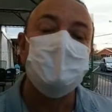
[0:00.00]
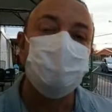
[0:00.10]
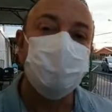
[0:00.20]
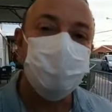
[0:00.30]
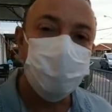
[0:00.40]

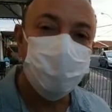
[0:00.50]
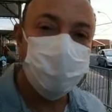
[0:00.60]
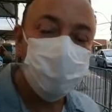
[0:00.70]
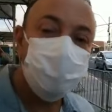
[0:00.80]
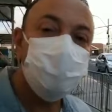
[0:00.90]
Pessoas
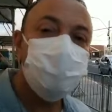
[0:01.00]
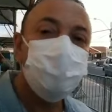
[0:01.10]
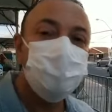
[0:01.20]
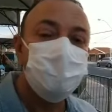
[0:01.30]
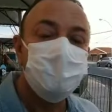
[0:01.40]
que
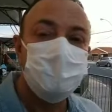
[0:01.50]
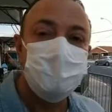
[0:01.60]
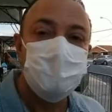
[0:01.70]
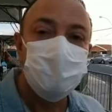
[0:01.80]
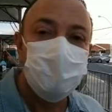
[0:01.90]

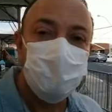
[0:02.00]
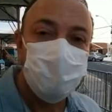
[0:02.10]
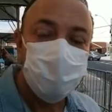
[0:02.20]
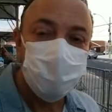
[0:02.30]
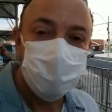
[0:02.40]

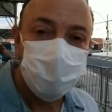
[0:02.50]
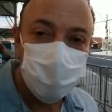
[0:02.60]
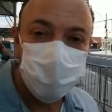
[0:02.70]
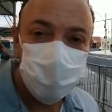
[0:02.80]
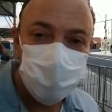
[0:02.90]
é, são
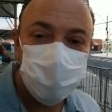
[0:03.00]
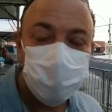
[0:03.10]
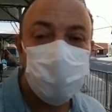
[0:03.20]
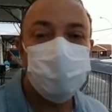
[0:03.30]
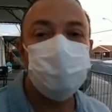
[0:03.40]

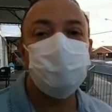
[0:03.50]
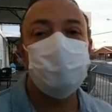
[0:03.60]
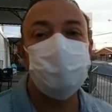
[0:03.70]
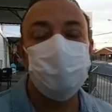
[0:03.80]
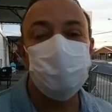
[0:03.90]
positivadas,
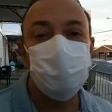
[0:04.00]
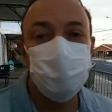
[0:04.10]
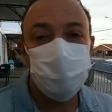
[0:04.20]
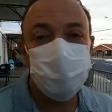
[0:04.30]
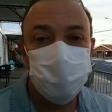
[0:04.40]
que a
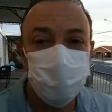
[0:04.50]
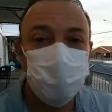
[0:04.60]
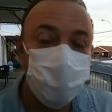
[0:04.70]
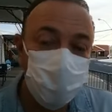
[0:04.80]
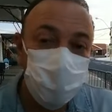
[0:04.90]
doença não
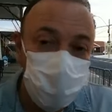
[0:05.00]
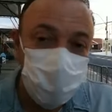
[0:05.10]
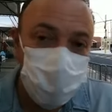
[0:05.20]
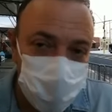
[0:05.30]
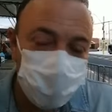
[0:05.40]
evoluiu,
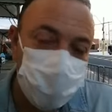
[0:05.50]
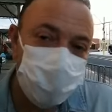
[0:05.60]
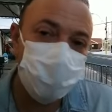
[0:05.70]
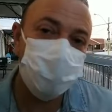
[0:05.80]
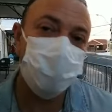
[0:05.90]
mas
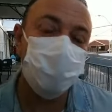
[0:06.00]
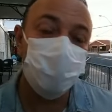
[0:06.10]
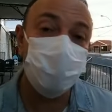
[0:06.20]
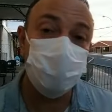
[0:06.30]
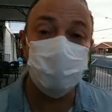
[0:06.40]
precisa de um
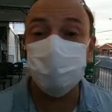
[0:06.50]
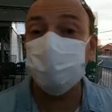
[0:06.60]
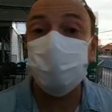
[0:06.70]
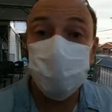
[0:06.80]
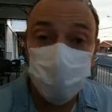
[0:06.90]
acompanhamento.
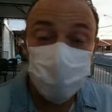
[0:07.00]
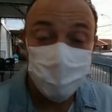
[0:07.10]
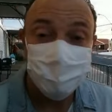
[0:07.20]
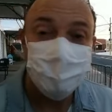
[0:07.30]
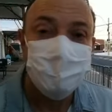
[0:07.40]
Além
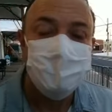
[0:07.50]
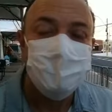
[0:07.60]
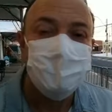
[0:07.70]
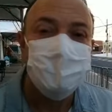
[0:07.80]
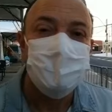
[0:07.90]

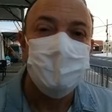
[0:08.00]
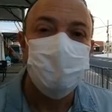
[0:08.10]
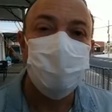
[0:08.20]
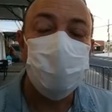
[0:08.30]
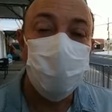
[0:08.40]

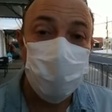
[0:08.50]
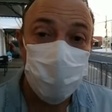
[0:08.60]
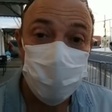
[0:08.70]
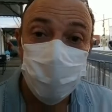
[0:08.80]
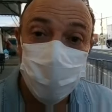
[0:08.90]
do
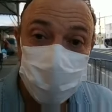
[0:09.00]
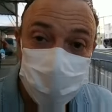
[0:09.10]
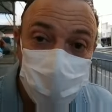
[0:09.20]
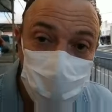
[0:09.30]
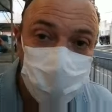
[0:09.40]
acompanhamento
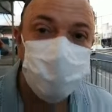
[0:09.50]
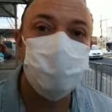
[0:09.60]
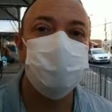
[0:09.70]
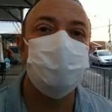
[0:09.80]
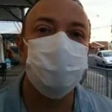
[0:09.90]
domiciliar que
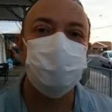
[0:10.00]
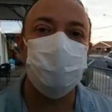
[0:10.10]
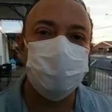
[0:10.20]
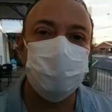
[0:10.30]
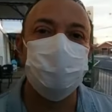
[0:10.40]
nós estamos
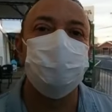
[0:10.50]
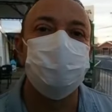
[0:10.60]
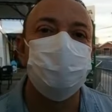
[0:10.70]
fazendo,